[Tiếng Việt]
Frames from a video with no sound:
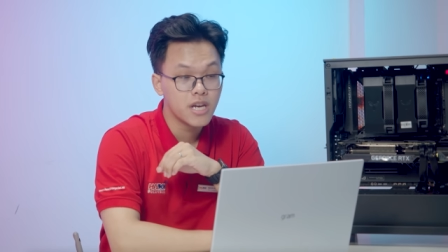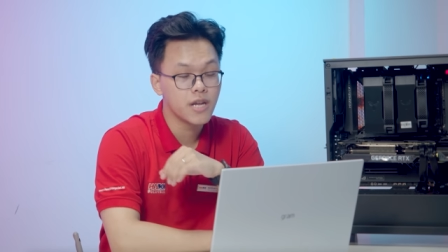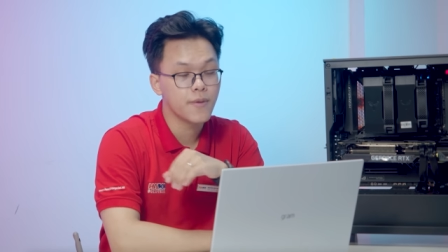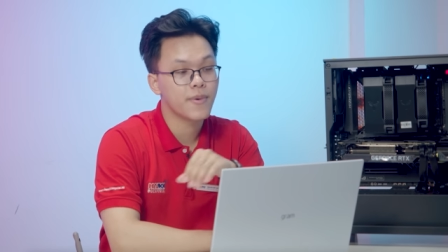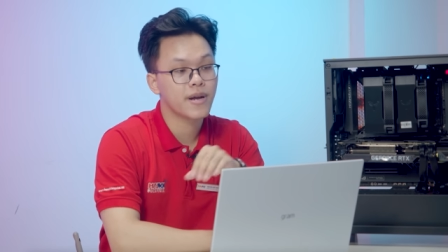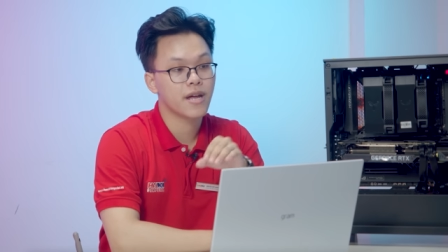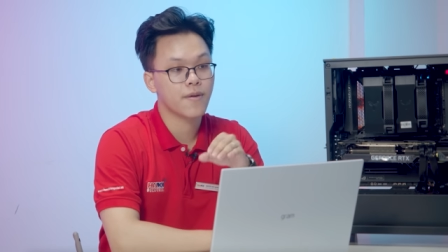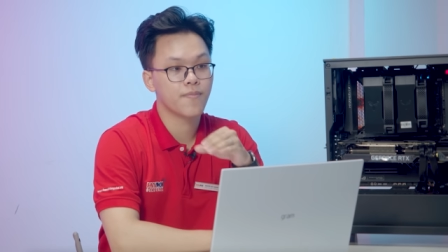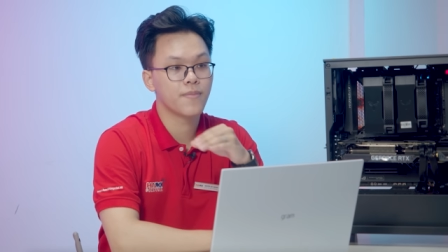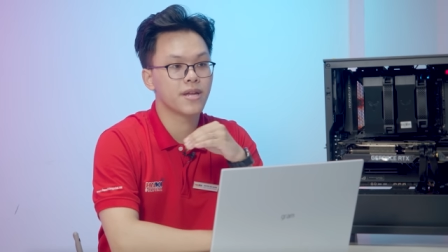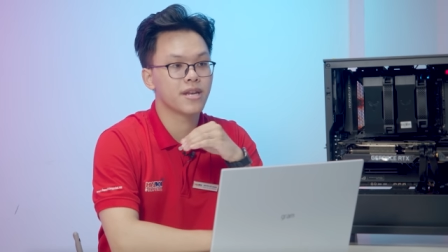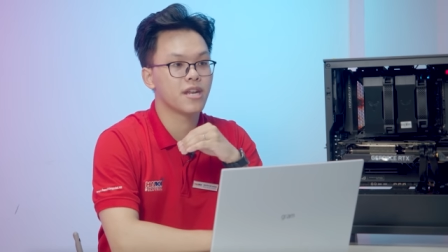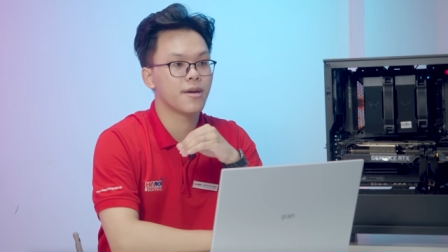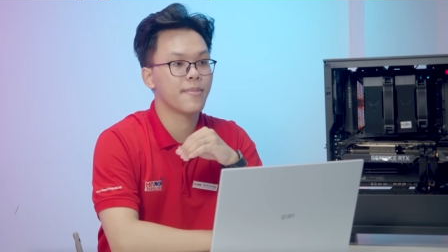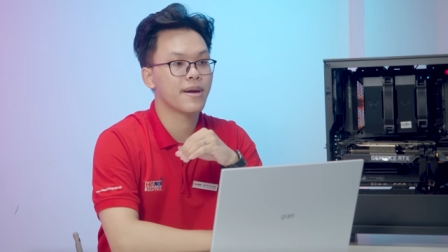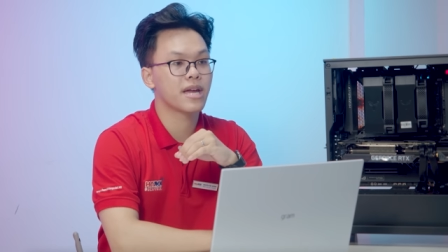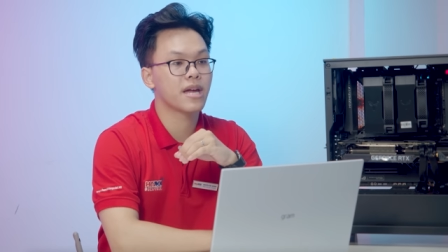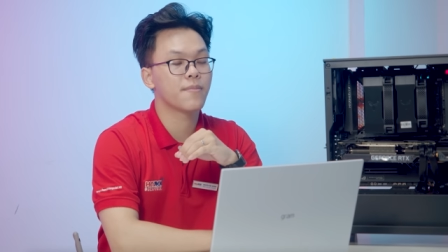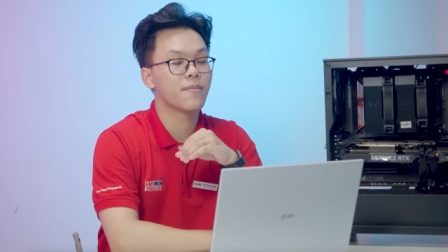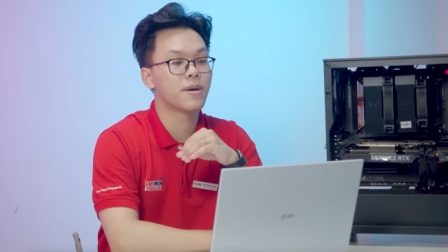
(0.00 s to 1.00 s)
Nếu mà đặc biệt
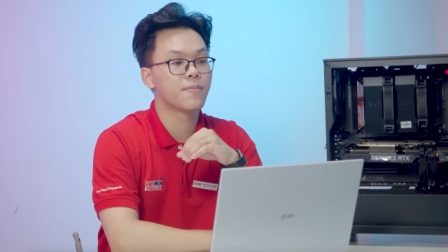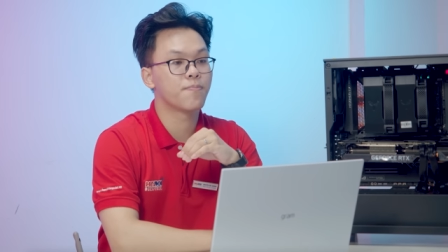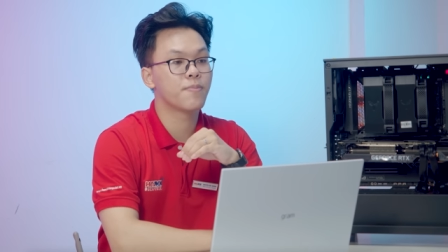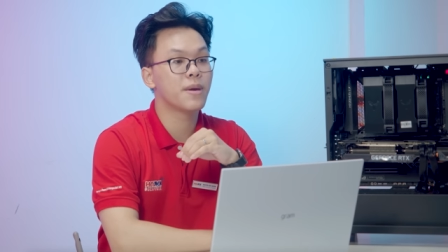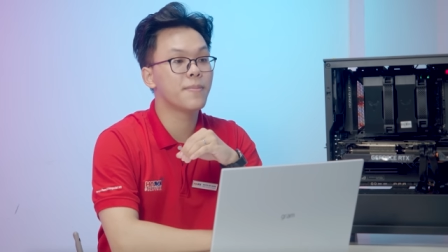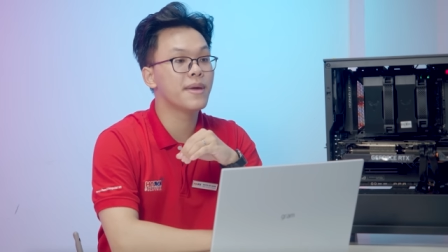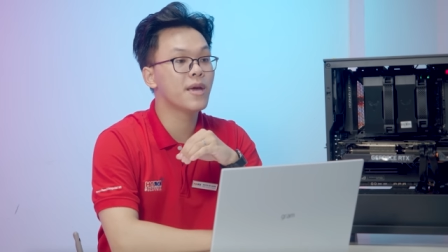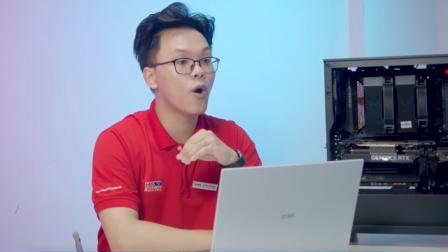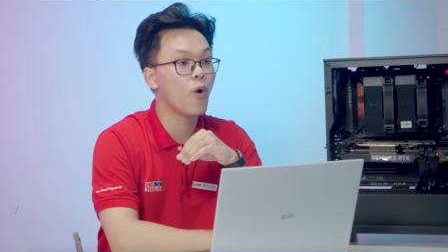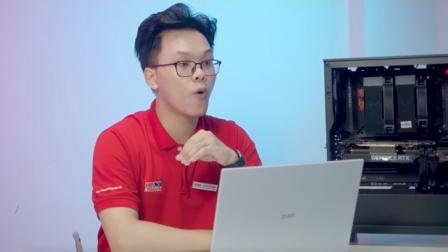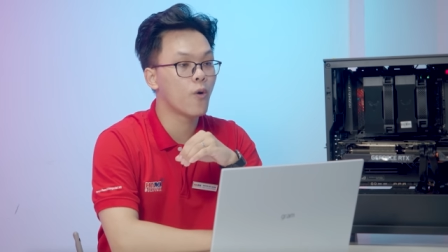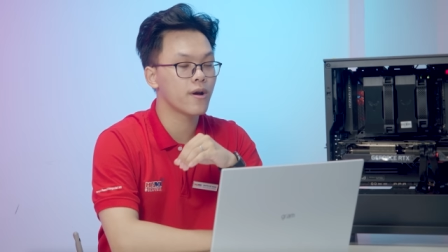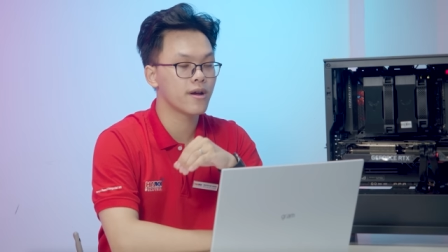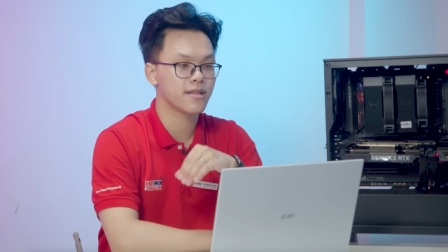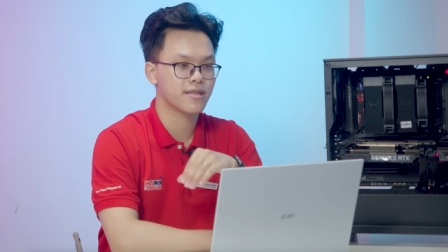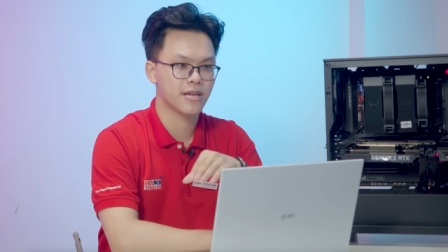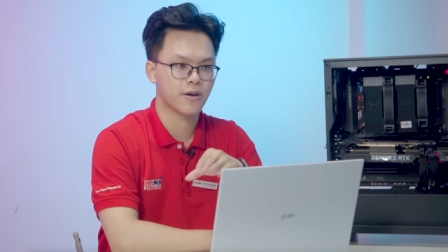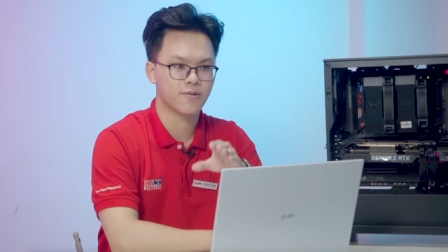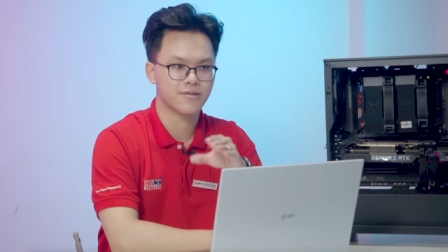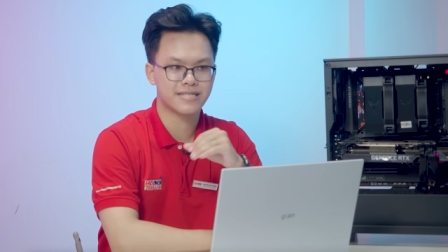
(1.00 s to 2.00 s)
nếu mà anh em bật pê bê o
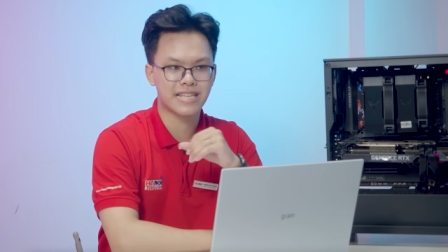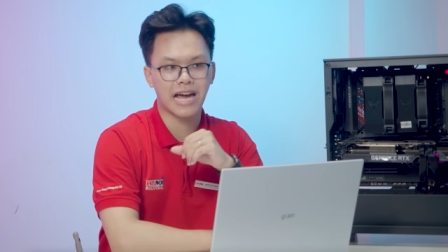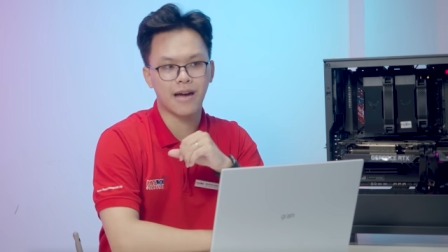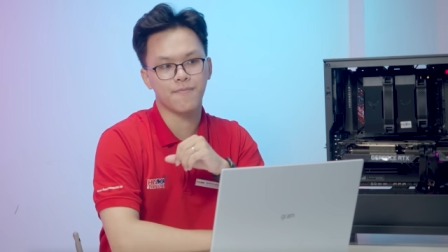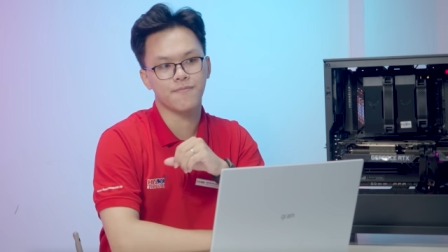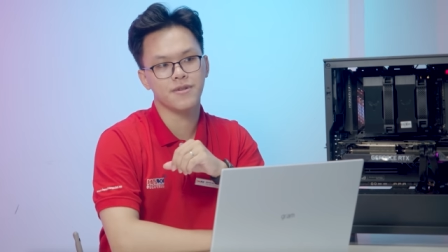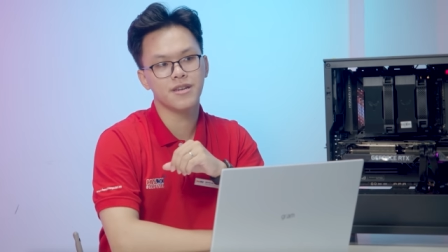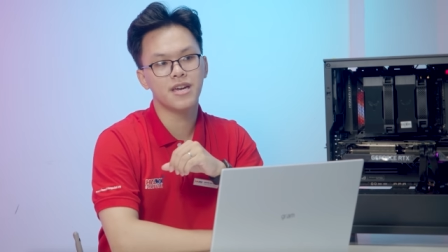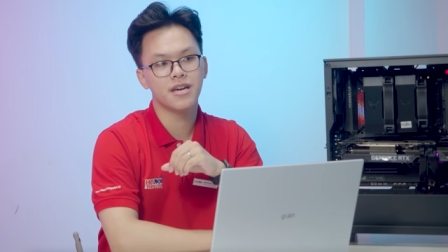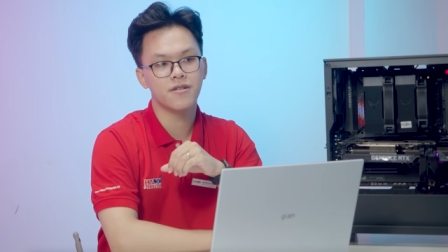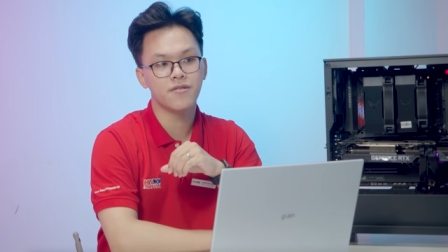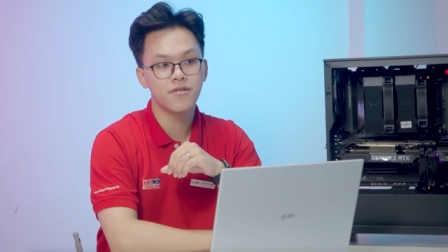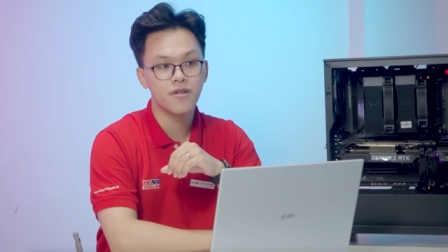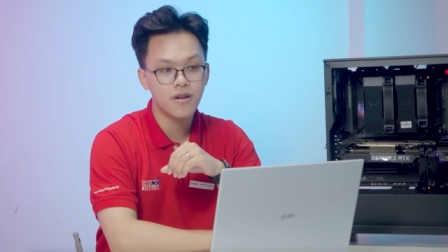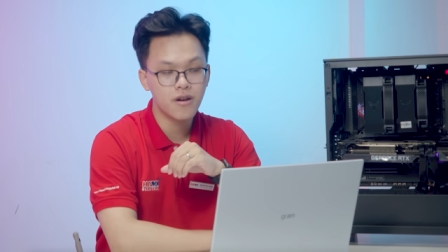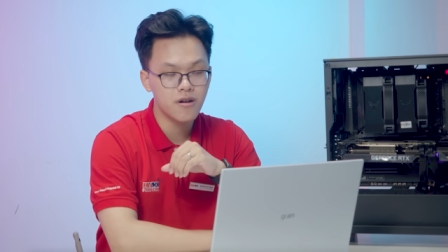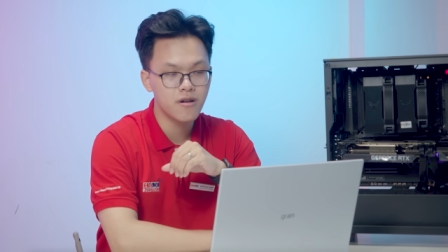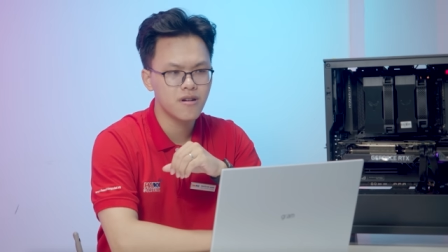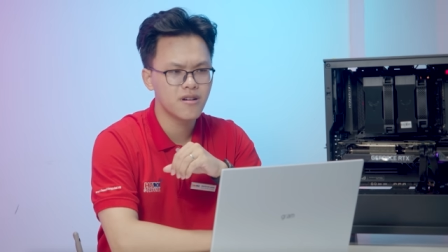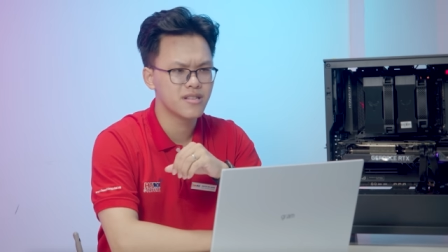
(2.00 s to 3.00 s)
ấy thì còn giảm điện hơn
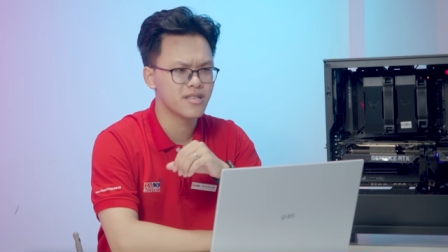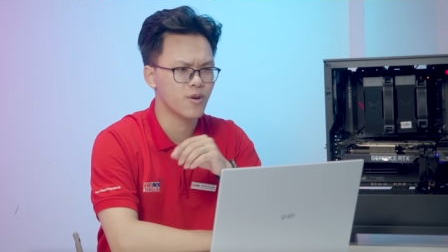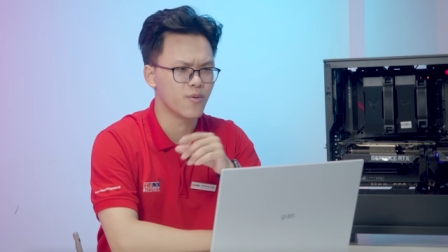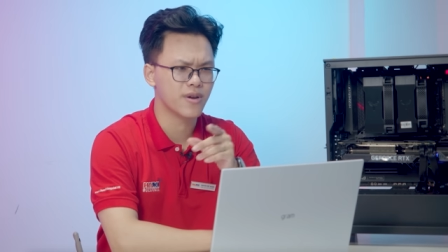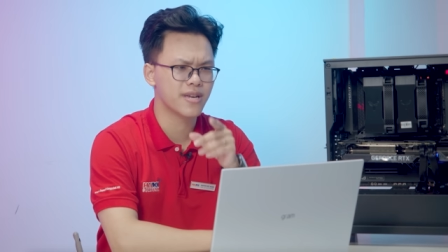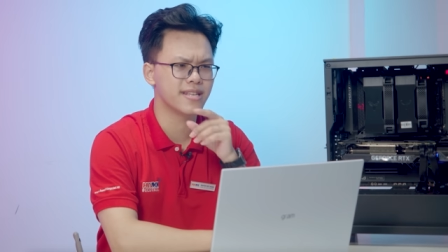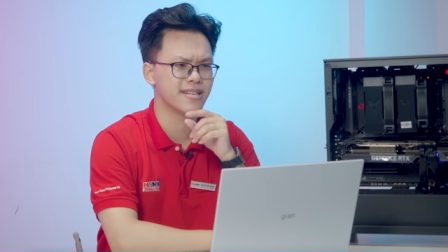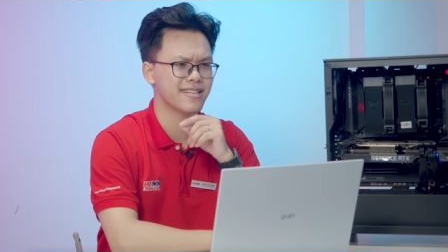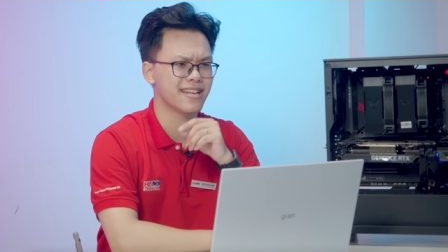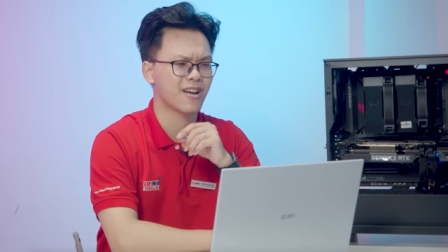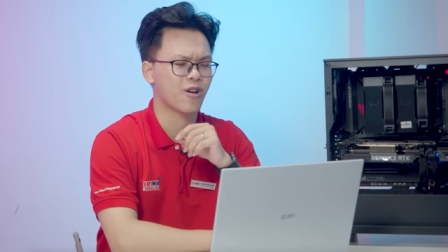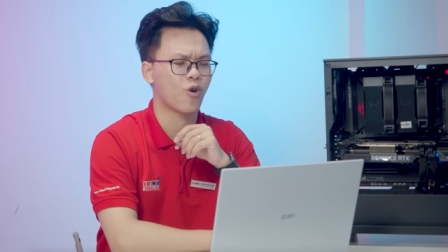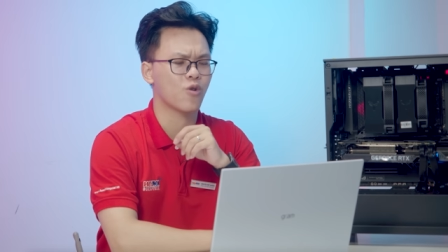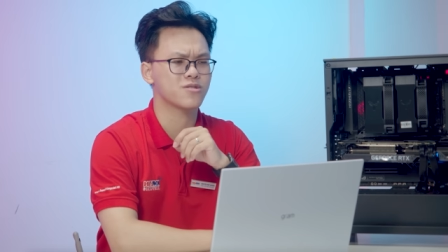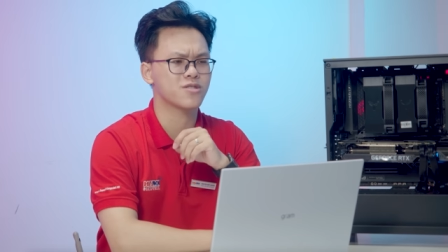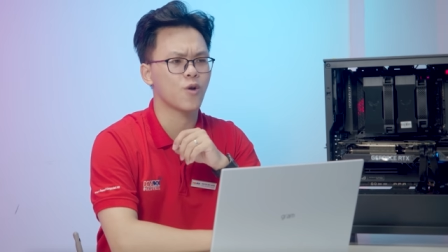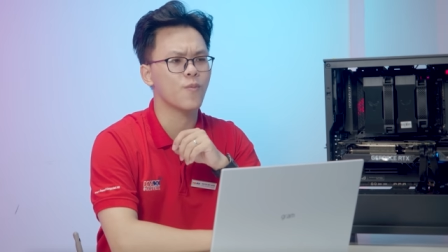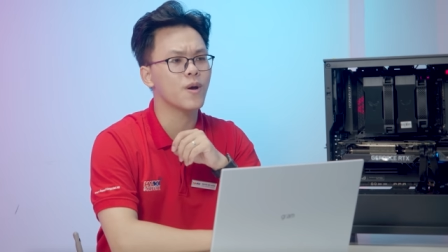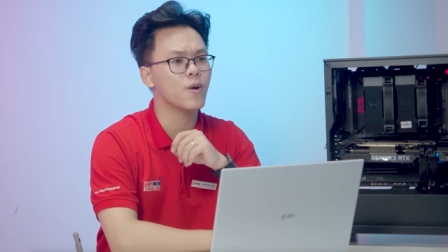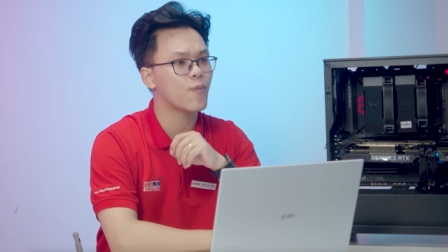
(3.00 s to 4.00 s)
nữa cơ, nhiều khi chỉ chạy
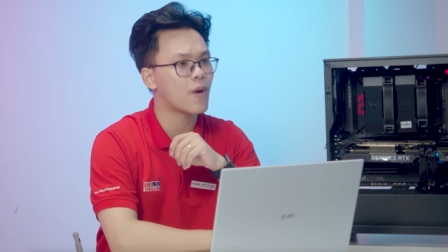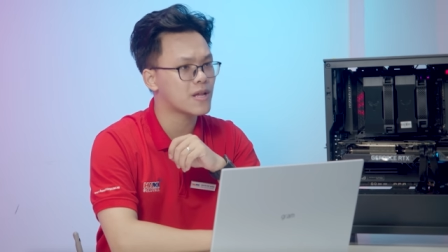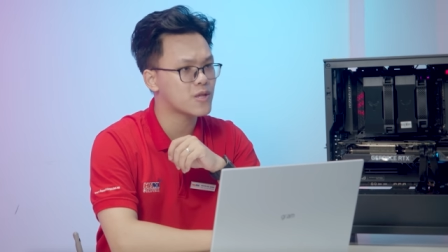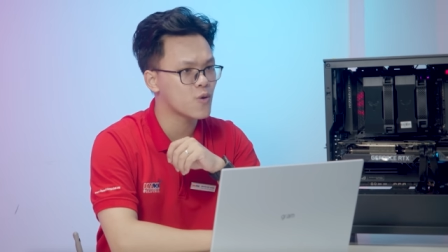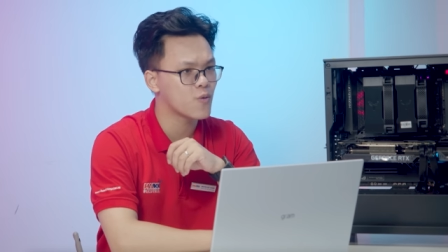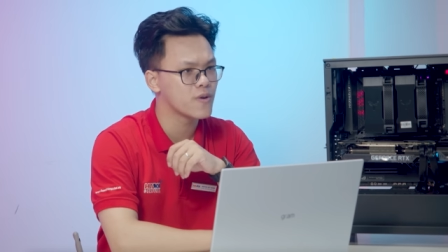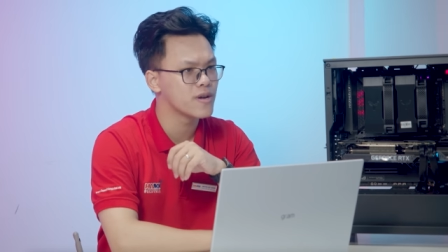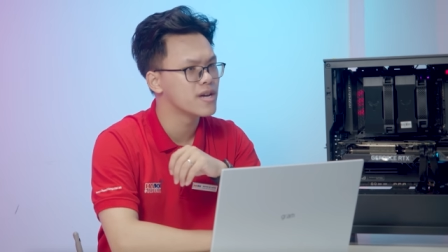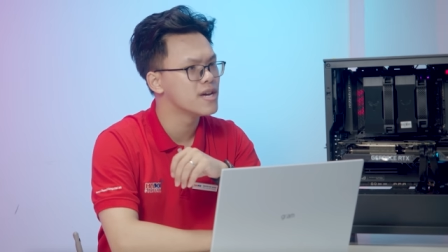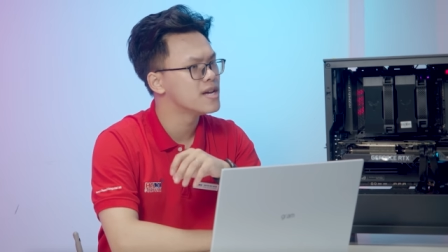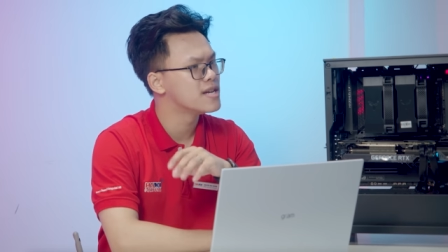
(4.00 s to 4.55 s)
có sáu mươi lăm oát thôi,